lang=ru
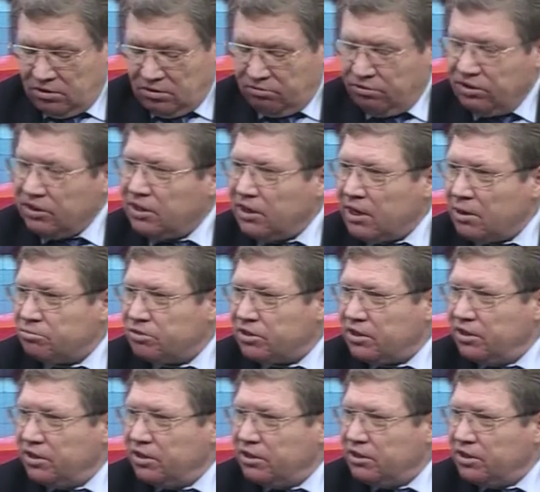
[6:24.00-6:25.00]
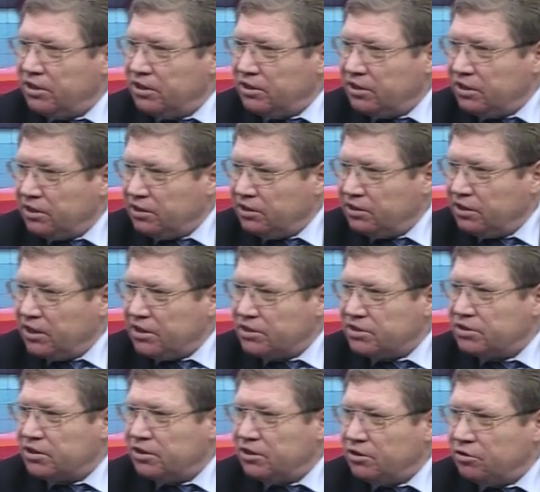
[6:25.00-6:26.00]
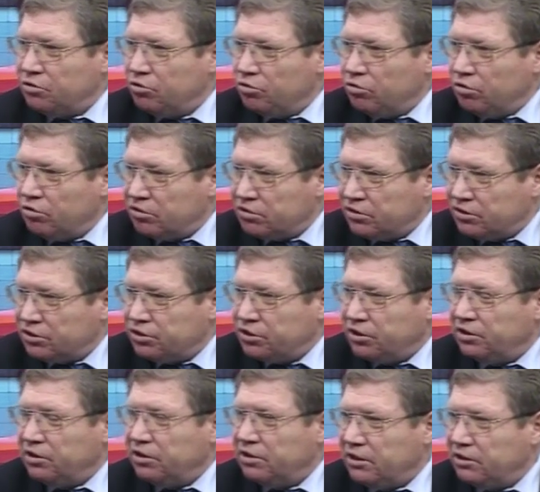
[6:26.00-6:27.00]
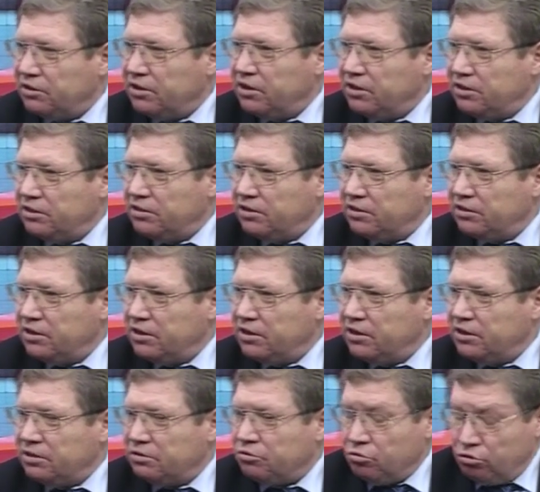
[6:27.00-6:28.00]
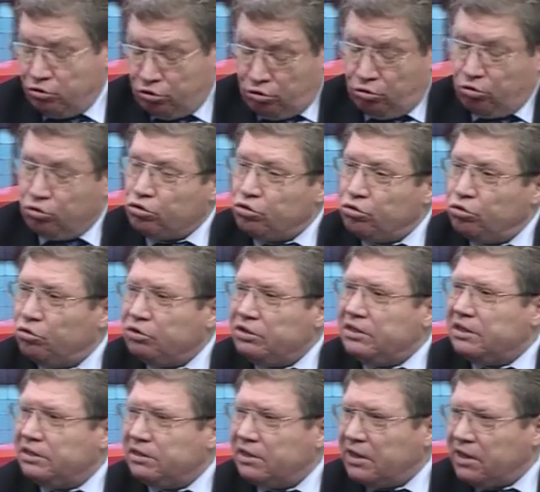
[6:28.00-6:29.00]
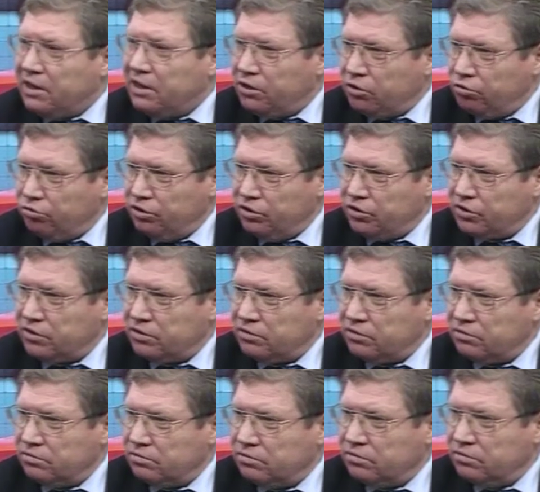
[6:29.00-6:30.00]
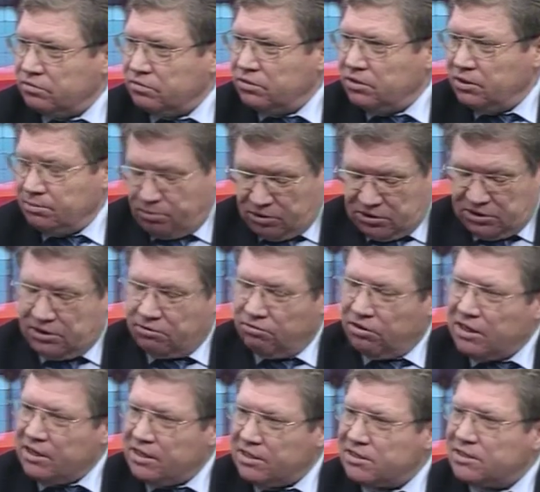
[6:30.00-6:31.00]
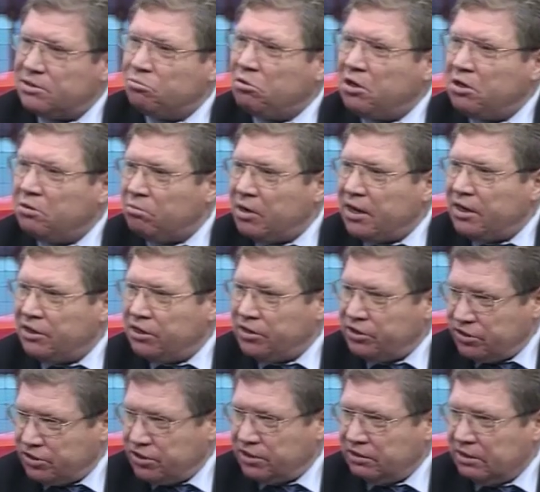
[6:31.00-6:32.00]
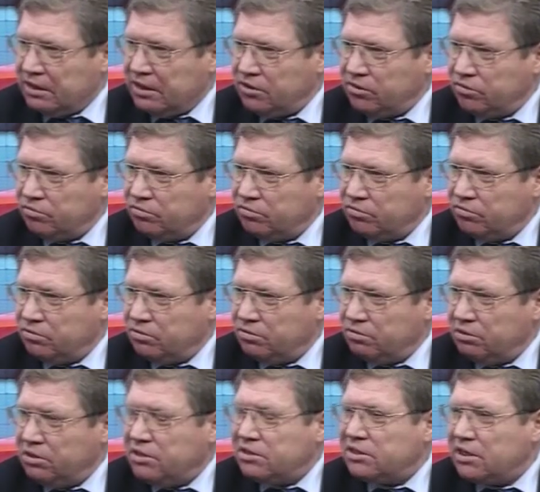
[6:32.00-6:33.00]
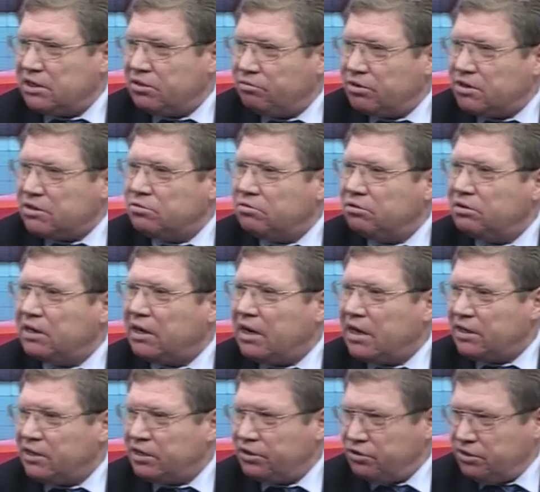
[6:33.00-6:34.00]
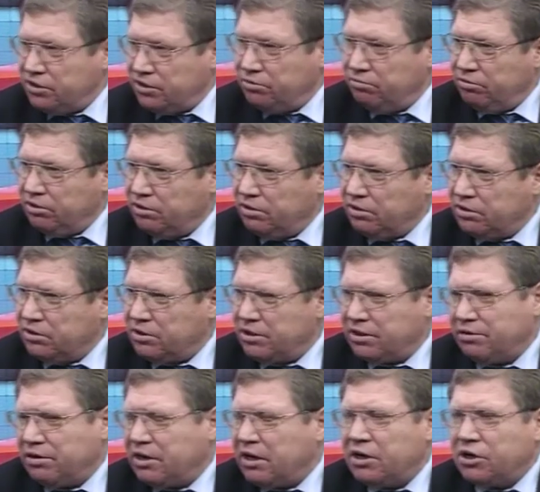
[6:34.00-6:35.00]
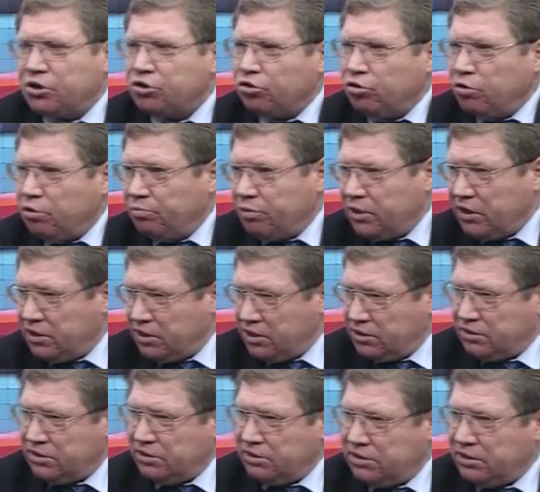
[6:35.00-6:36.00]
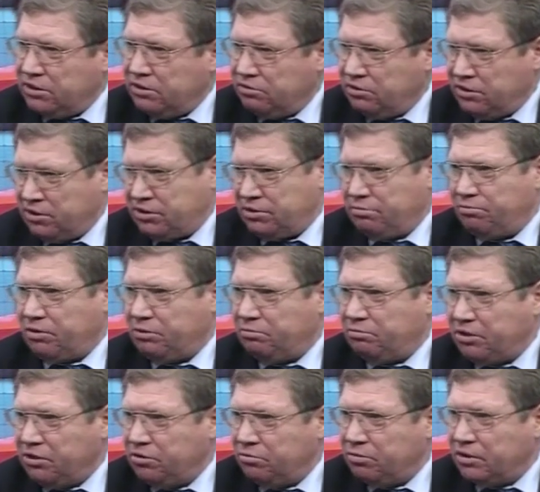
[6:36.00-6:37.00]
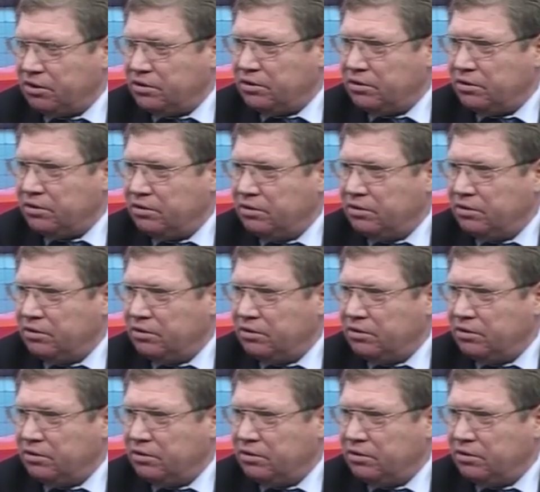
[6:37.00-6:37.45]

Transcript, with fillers: Вьетнамские кеды, китайские то, значит, и так далее, и так далее. То есть то, что декларируется и проставляется минимальная цена, не соответствует реальной действительности. Это хорошо и прекрасно знают наши предприниматели.